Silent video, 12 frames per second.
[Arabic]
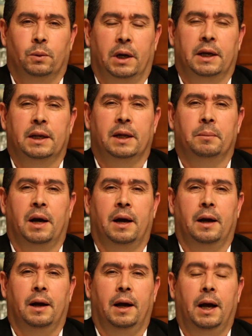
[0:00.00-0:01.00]

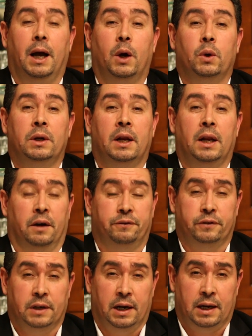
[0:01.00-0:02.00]
وانما حول
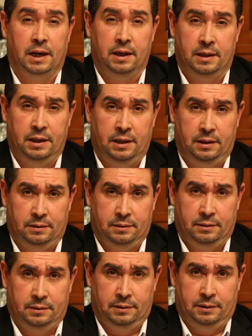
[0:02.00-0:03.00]
الافكار هذه
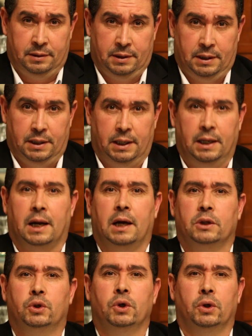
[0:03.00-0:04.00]
اللي
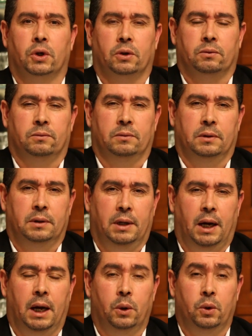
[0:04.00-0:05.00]
راه تدور
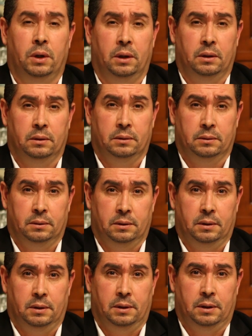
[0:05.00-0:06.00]
حول
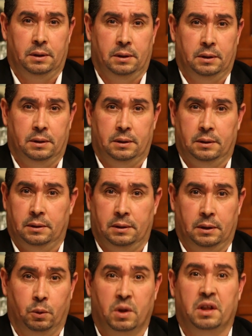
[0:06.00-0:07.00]

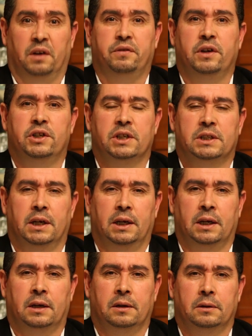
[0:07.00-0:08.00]
آه، الوضع في
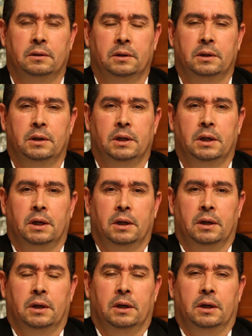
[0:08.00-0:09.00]
الجزائر
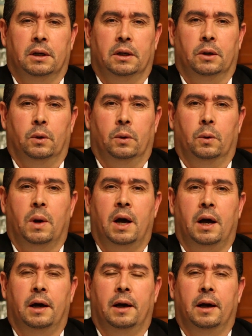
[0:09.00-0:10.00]

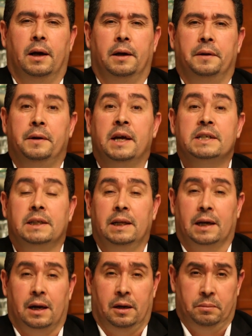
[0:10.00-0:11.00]
والناس
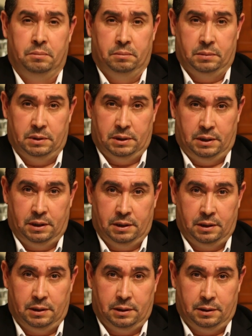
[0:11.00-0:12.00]
اللي راهم
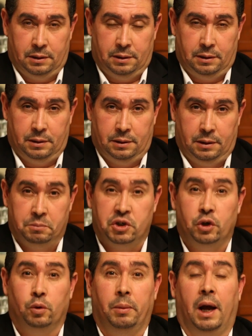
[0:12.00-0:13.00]

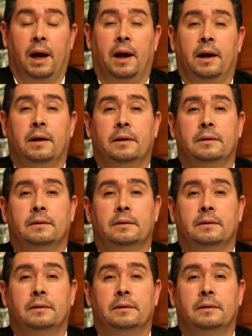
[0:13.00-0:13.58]
يمشيو معاه